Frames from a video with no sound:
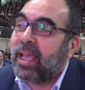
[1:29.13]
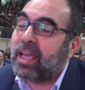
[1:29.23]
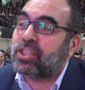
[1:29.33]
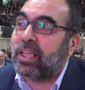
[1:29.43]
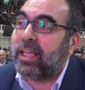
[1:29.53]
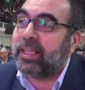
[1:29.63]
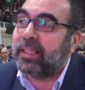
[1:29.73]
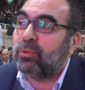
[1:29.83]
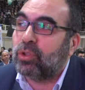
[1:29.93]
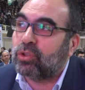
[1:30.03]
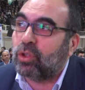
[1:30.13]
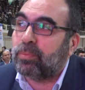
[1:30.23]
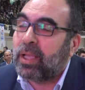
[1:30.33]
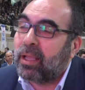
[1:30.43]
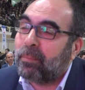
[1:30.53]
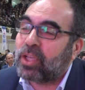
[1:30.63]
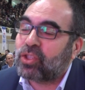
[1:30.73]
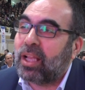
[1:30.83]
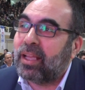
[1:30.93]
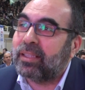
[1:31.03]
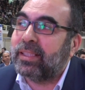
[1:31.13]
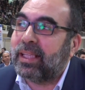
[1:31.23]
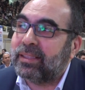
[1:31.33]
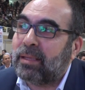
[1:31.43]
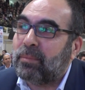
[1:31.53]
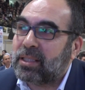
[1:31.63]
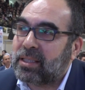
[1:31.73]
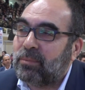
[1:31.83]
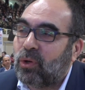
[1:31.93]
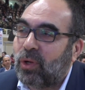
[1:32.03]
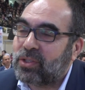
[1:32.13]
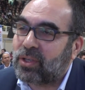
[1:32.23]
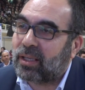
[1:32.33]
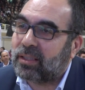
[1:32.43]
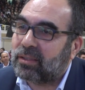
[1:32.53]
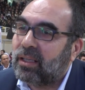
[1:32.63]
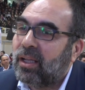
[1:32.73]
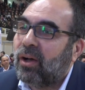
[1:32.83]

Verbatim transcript: her şeylerini unutup başkalarının elinde malzeme olacaklardır.